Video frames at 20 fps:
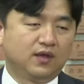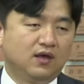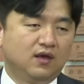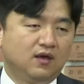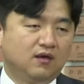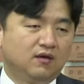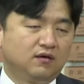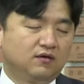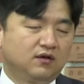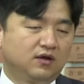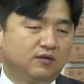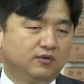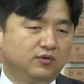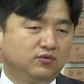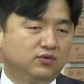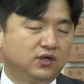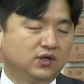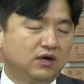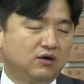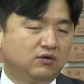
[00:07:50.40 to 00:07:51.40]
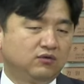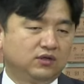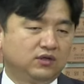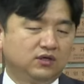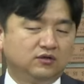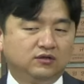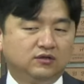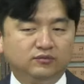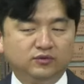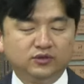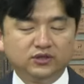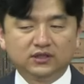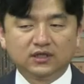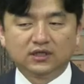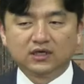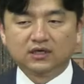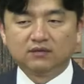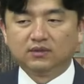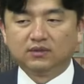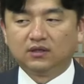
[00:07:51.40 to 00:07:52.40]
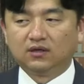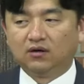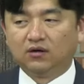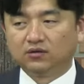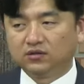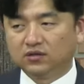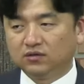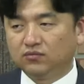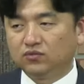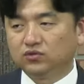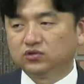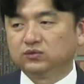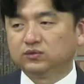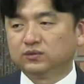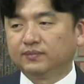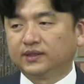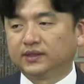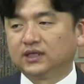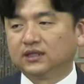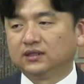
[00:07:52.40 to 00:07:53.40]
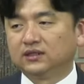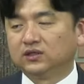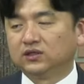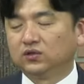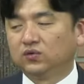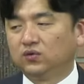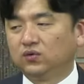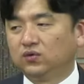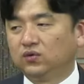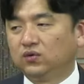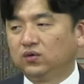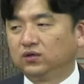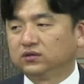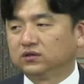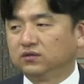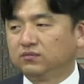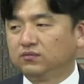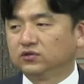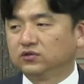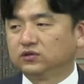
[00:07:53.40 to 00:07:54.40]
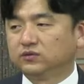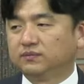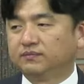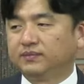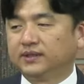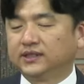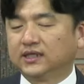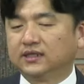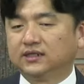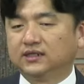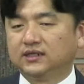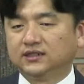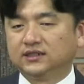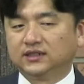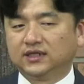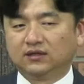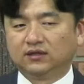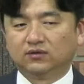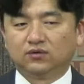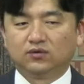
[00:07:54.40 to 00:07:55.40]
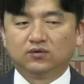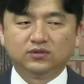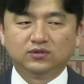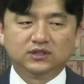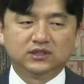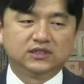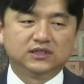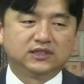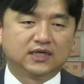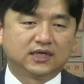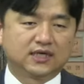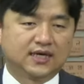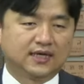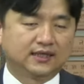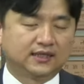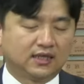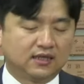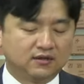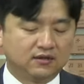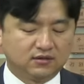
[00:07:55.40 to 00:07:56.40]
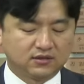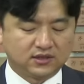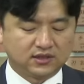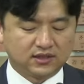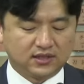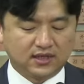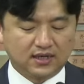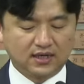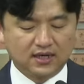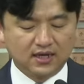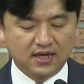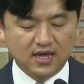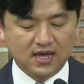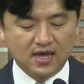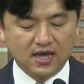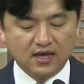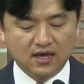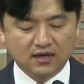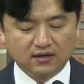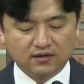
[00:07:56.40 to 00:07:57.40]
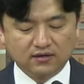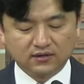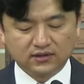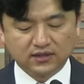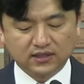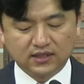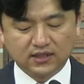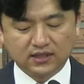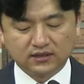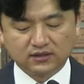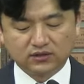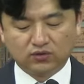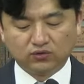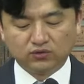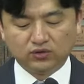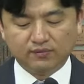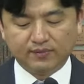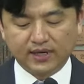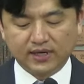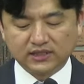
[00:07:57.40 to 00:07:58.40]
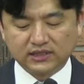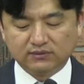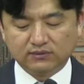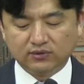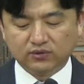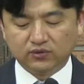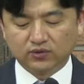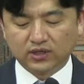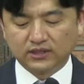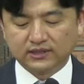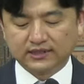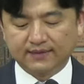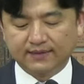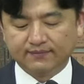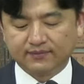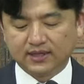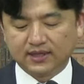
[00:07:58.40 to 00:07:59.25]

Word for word: 그러면 우리 가운데 의문이 생깁니다. 어떤 모습은 받아들이고 어떤 모습은 받아들이지 않고 질책해야 되는 것인가? 그것에 대해서 오늘 말씀을 통해서 함께